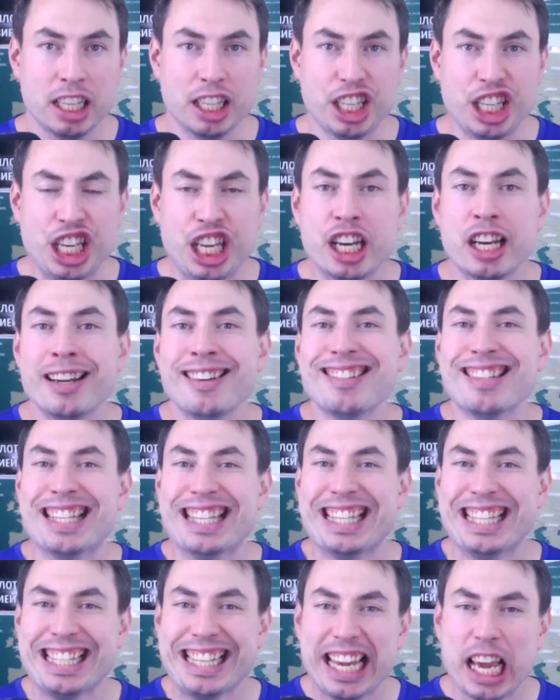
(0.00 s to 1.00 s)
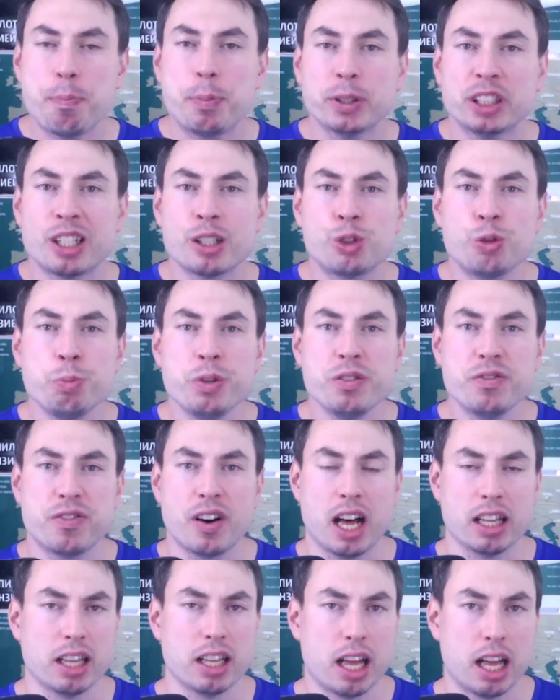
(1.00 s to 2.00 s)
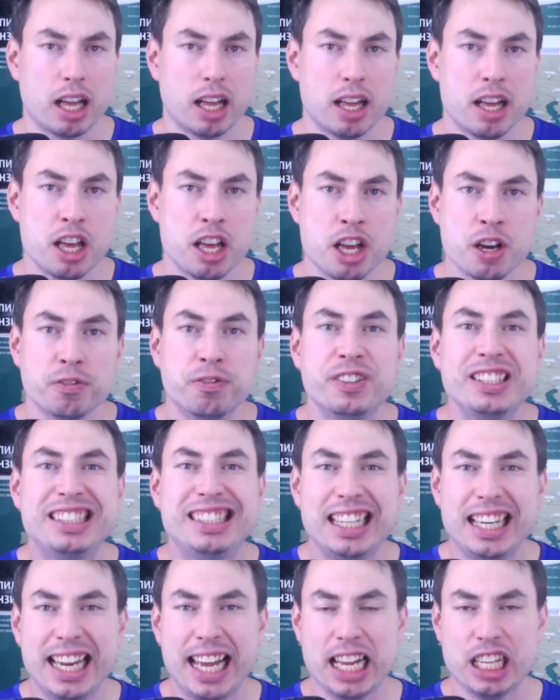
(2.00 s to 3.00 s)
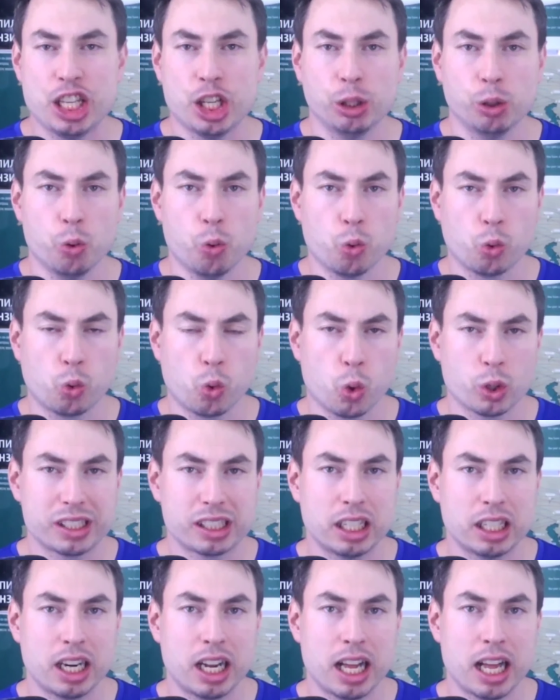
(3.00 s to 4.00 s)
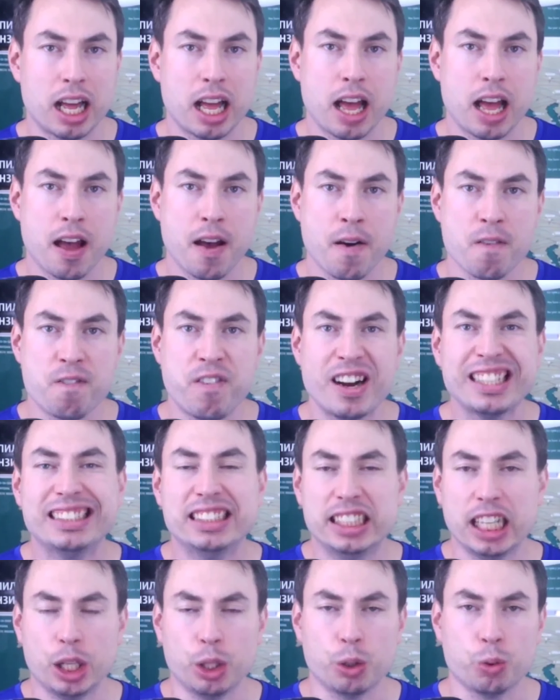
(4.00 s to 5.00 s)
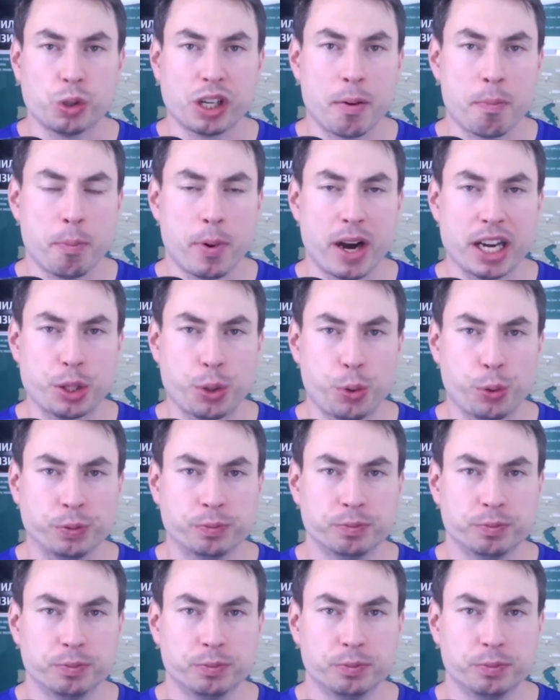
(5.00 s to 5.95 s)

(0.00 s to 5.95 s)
и не подразумевала выделение лоукостера в отдельную компанию.